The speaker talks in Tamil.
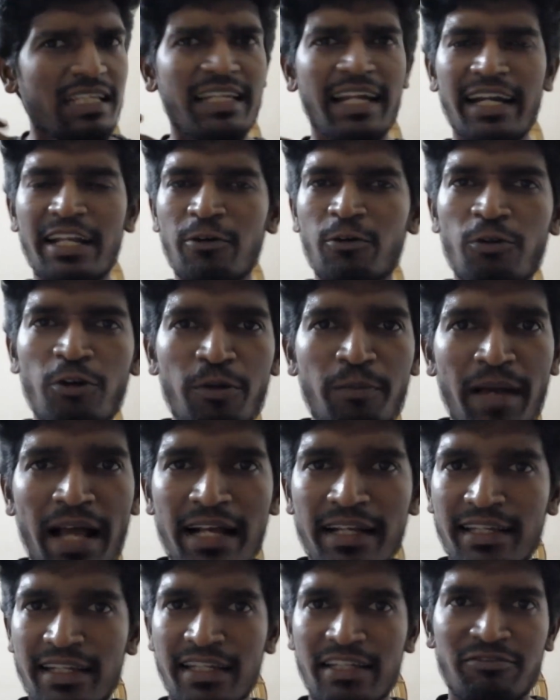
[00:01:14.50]
இல்லாட்டி உங்களோட
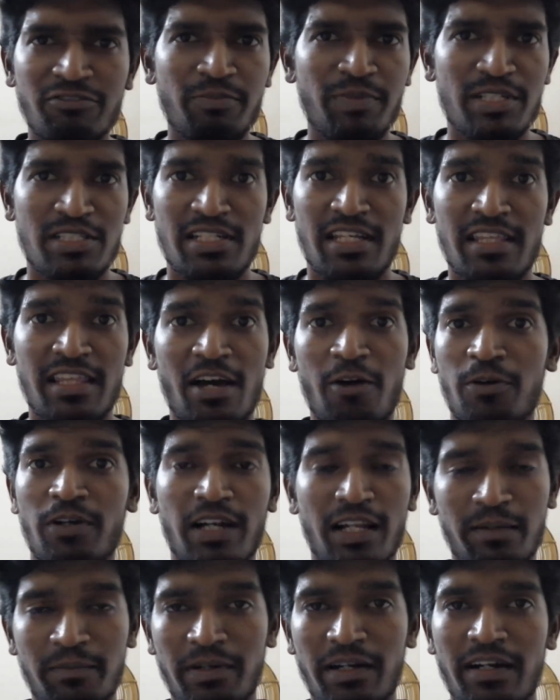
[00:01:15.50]
பேங்கிங் இன்ஃபர்மேஷன் ஏதாவது அவங்க
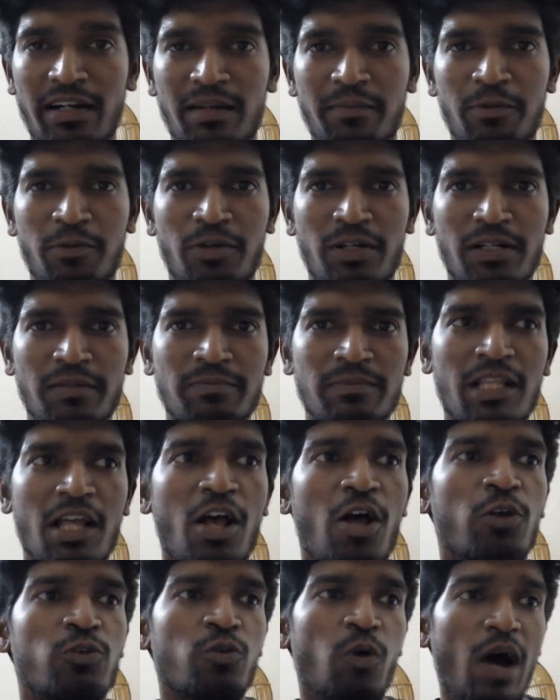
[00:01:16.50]
கலெக்ட் பண்ண ட்ரை பண்ணுவாங்க
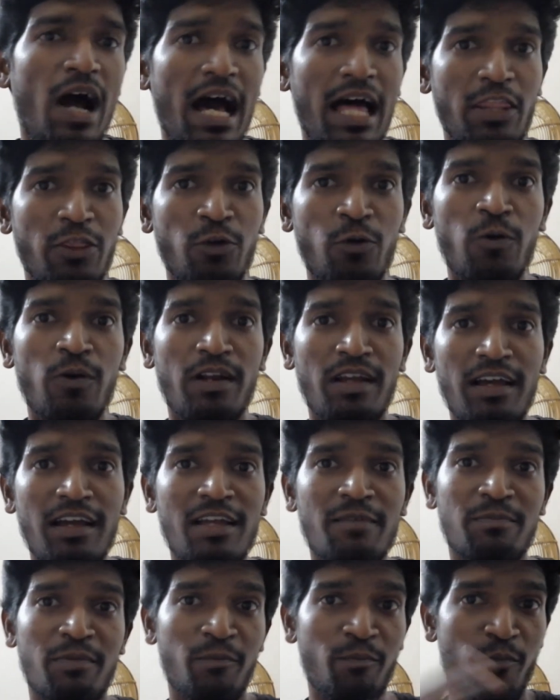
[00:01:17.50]
ஸோ அதோட
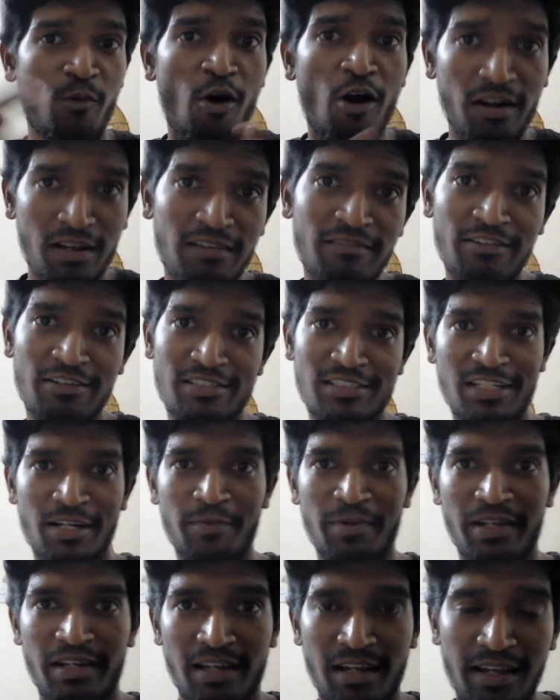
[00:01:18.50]
இப்போ மாடர்ன் வேர்ஷன்
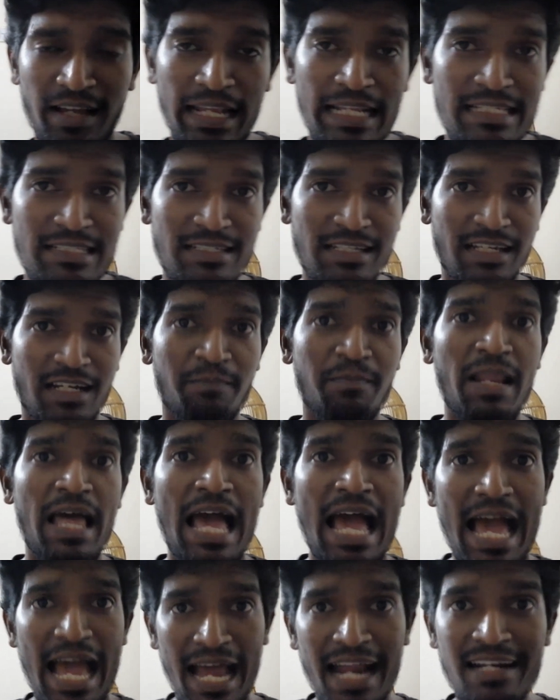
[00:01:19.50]
எப்படின்னா இன்ஸ்டாகிராமில்
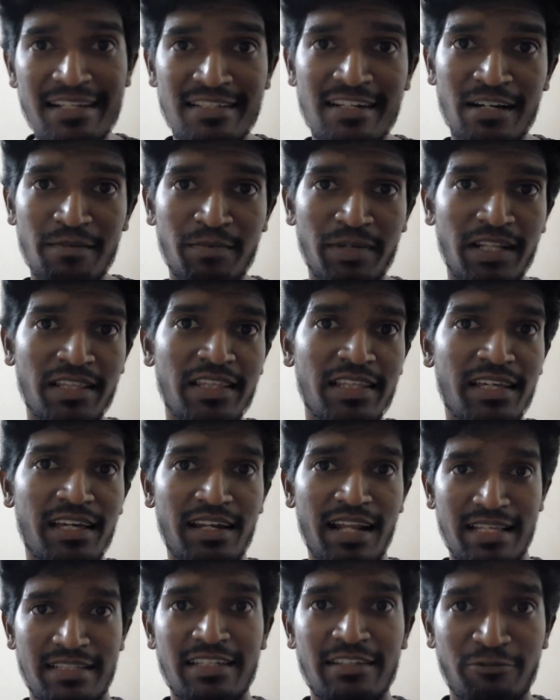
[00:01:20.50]
ஆட்ஸ் ரன் பண்ணி தே
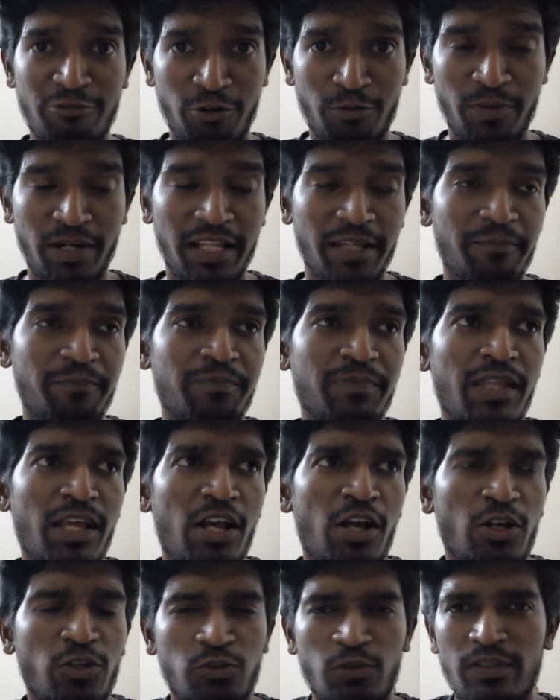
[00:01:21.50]
ஆர் ஆஸ்கிங் ஃபார் மணி
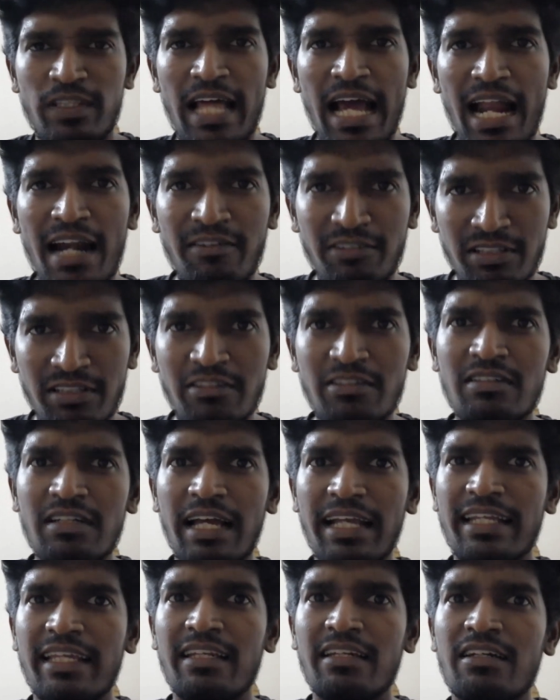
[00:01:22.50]
ஸோ இந்த ஆட் வந்து
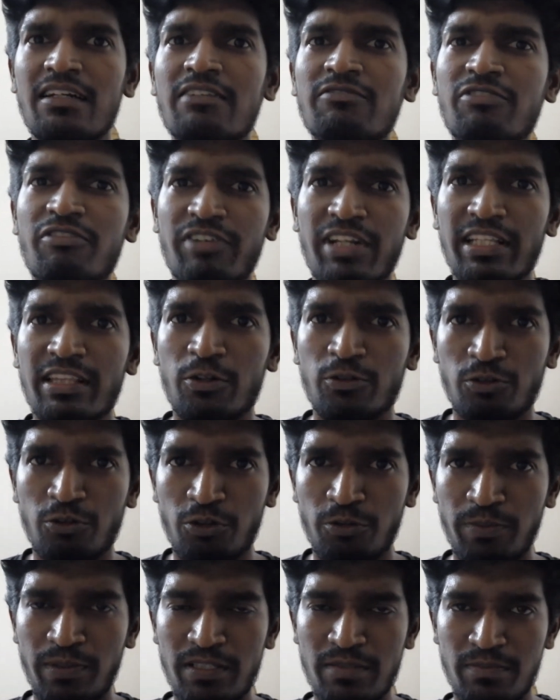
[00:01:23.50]
ஐ கேன் ஏர்ன் ஃபிஃப்டீன்
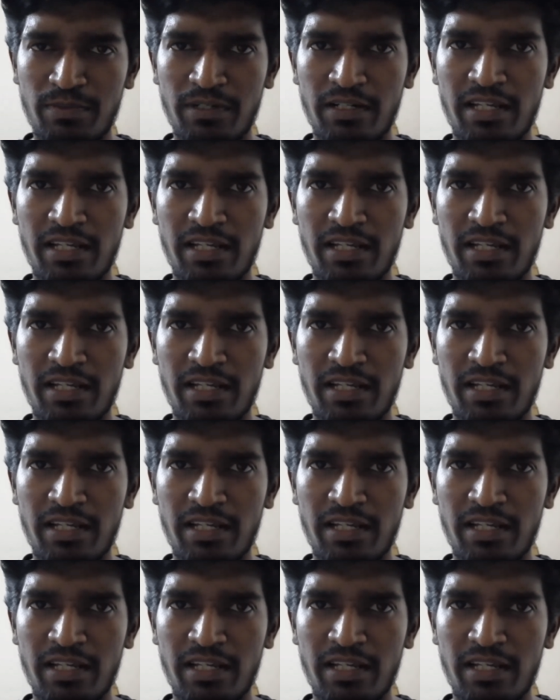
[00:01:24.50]
தௌசண்ட் ருபீஸ்